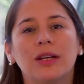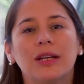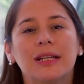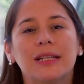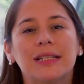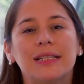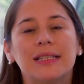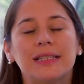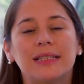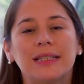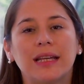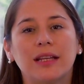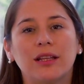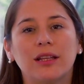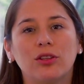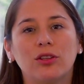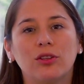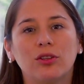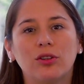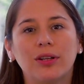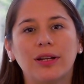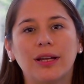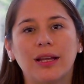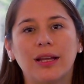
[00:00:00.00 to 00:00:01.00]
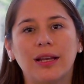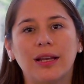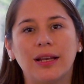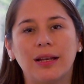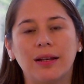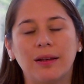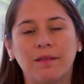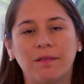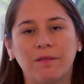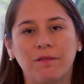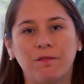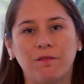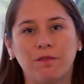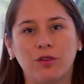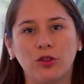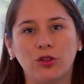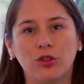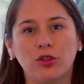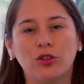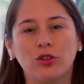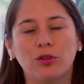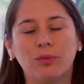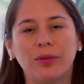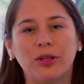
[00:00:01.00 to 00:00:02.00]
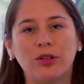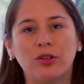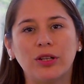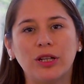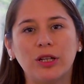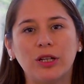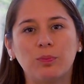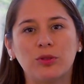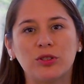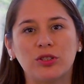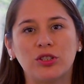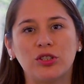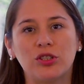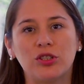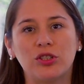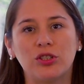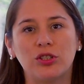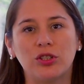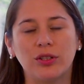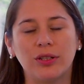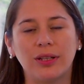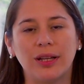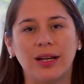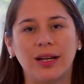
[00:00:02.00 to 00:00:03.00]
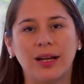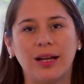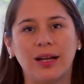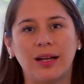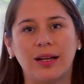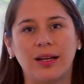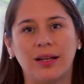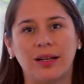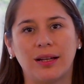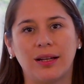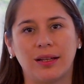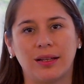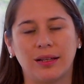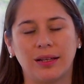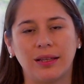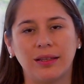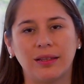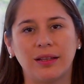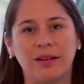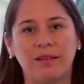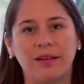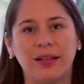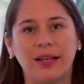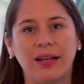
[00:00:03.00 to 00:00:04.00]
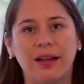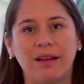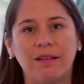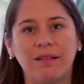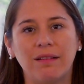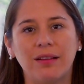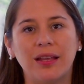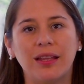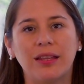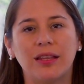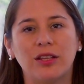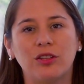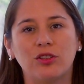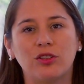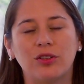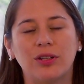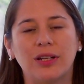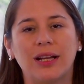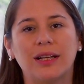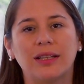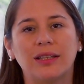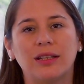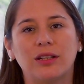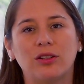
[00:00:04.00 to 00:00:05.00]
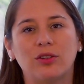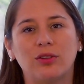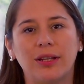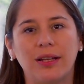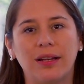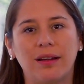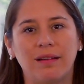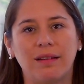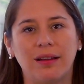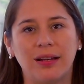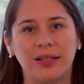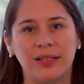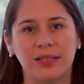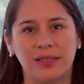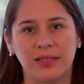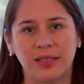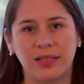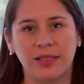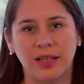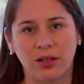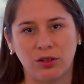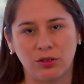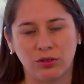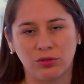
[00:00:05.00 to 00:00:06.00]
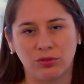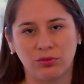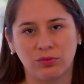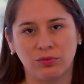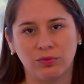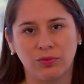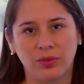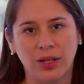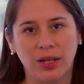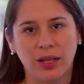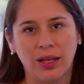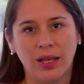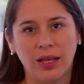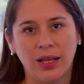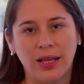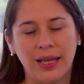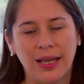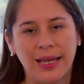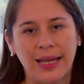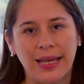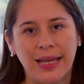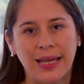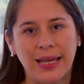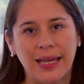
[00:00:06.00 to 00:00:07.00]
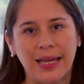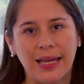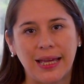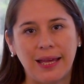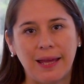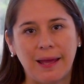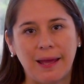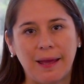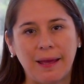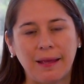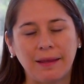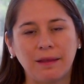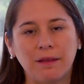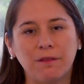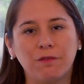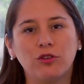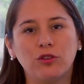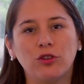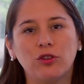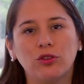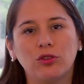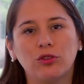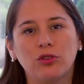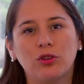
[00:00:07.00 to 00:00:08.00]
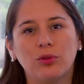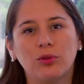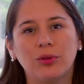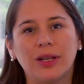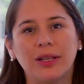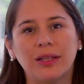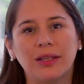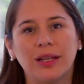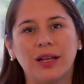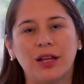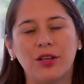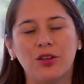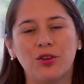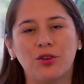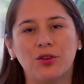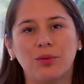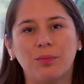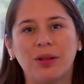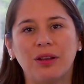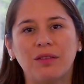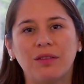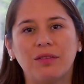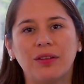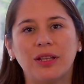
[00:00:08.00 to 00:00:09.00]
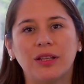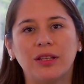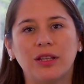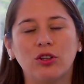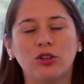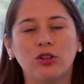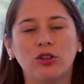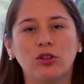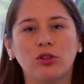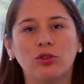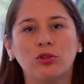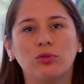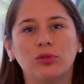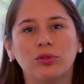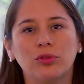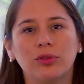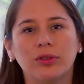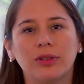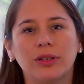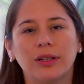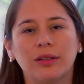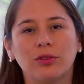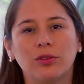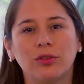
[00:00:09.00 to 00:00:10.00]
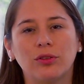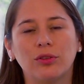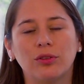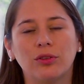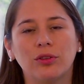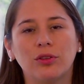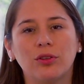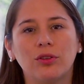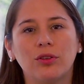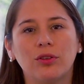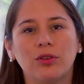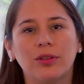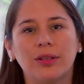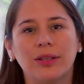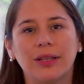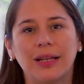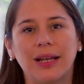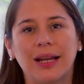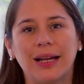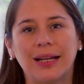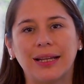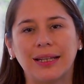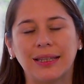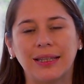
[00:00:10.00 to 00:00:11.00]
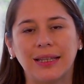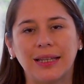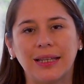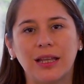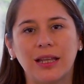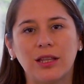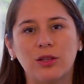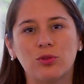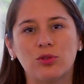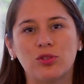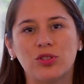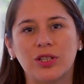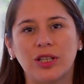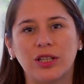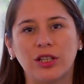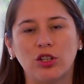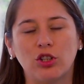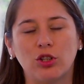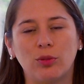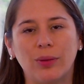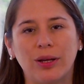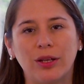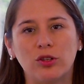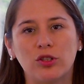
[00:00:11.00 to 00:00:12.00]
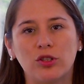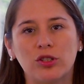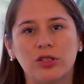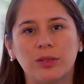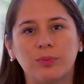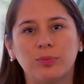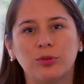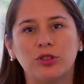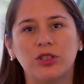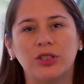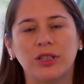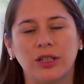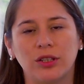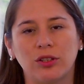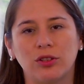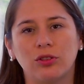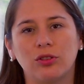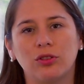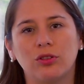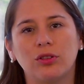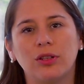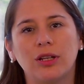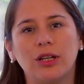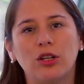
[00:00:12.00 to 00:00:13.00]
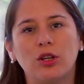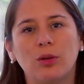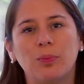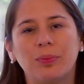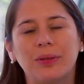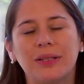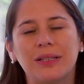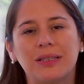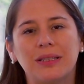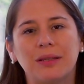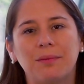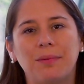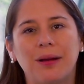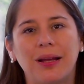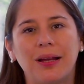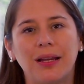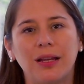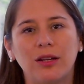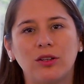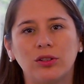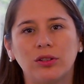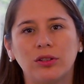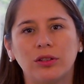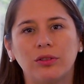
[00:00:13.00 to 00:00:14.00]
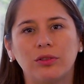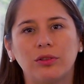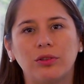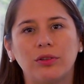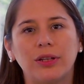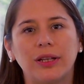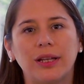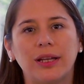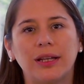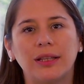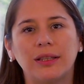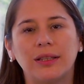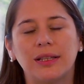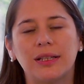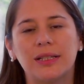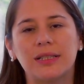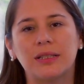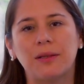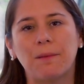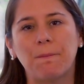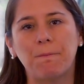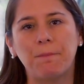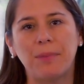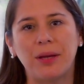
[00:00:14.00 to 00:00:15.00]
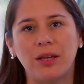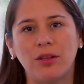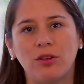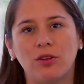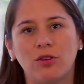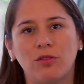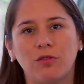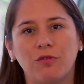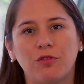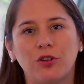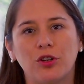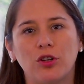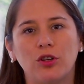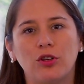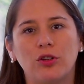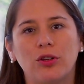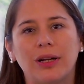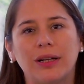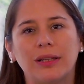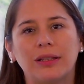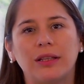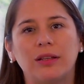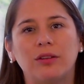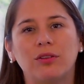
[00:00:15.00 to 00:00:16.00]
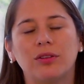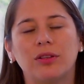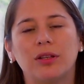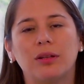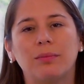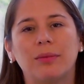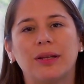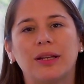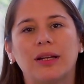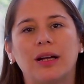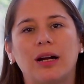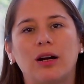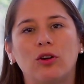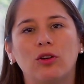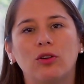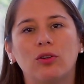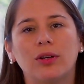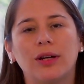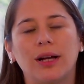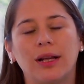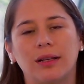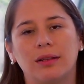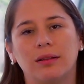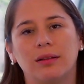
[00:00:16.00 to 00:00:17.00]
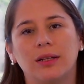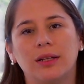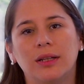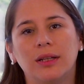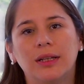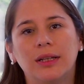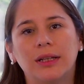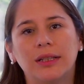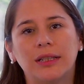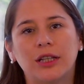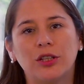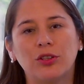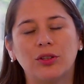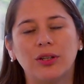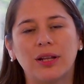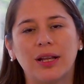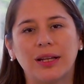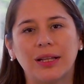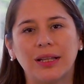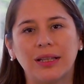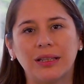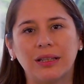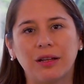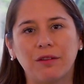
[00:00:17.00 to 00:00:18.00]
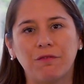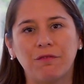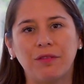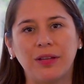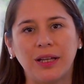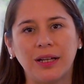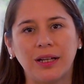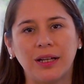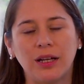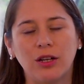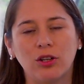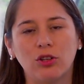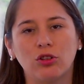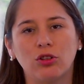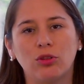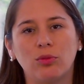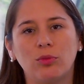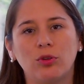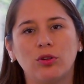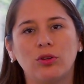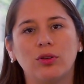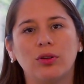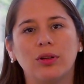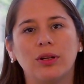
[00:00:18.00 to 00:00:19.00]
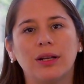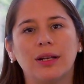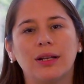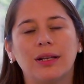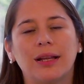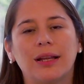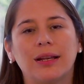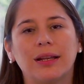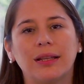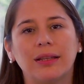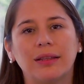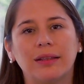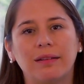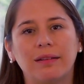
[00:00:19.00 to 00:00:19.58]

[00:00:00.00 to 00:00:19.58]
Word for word: siendo el fondo con menor exposición a renta variable dentro de la categoría balanceados. Este fondo durante el año 2022 tuvo un retorno de la cartera de un 7,12% y los principales contribuidores a este desempeño fueron los activos del mercado local, tanto la renta fija como la renta